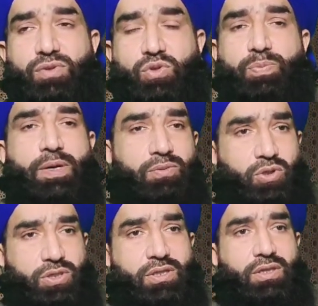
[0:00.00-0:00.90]
तो फिर
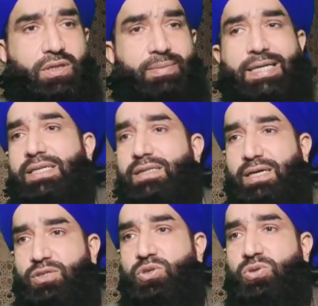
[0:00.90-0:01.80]
वो नमाज
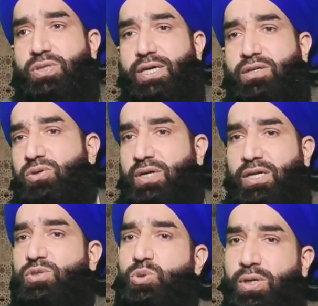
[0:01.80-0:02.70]
तहजद हो जाएगी
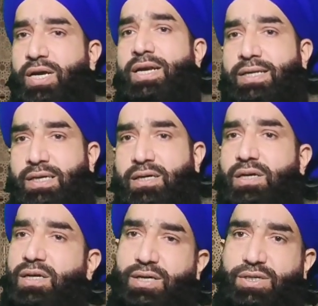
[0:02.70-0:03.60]
अगर सोया नहीं है
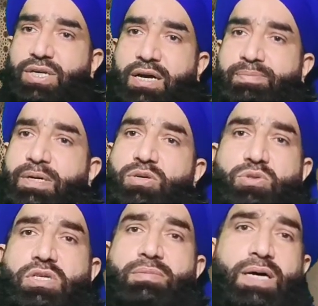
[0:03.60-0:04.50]
इशा पढ़ी
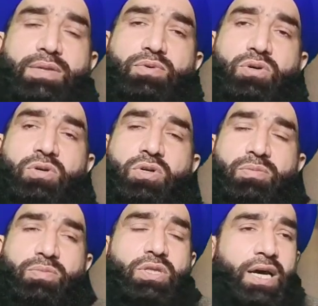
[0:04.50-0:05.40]
उसके बाद वो
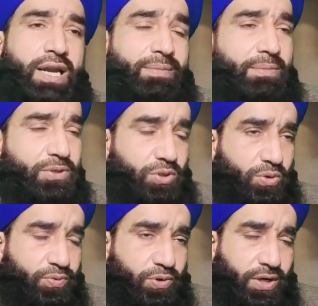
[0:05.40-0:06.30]
मताल में
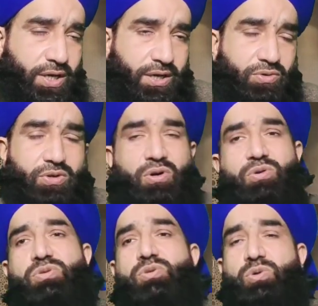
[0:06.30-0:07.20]
मसरूफ़ हो गया कोई
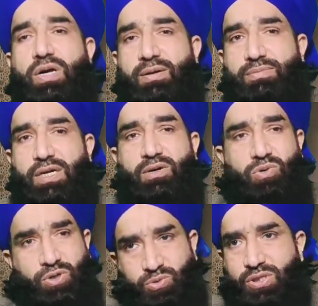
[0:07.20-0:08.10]
और उसको काम था
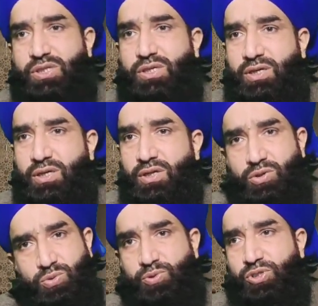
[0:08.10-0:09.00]
कोई ड्यूटी थी
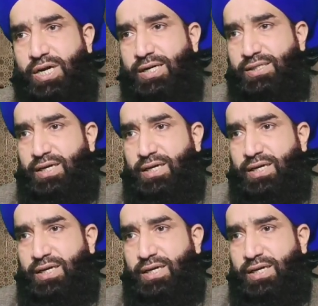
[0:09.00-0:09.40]
तो वो जागता